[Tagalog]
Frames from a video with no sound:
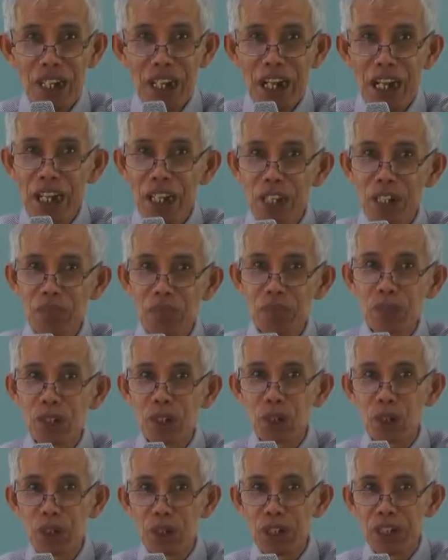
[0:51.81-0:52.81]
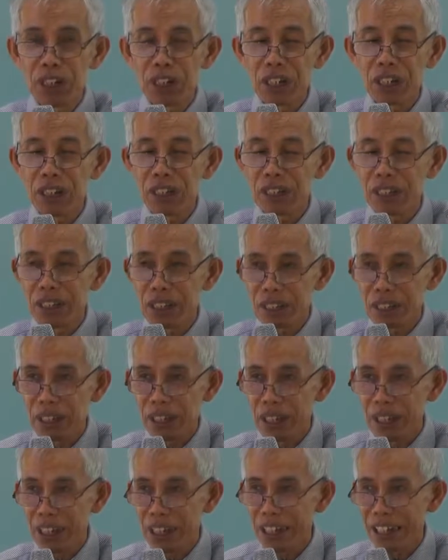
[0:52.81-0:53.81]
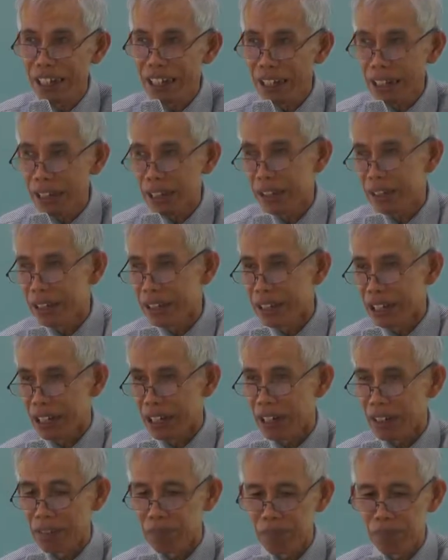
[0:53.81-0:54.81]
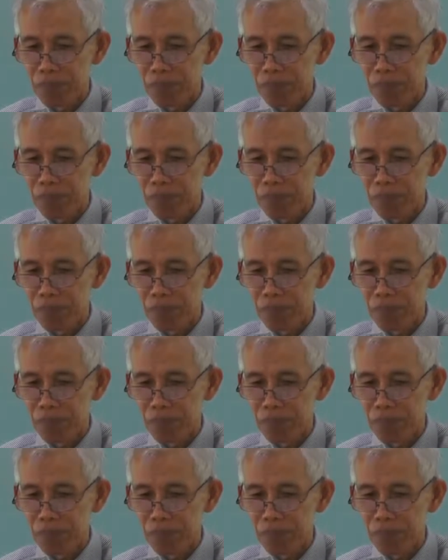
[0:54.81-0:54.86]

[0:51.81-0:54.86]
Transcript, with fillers: I am the Lord that healeth thee.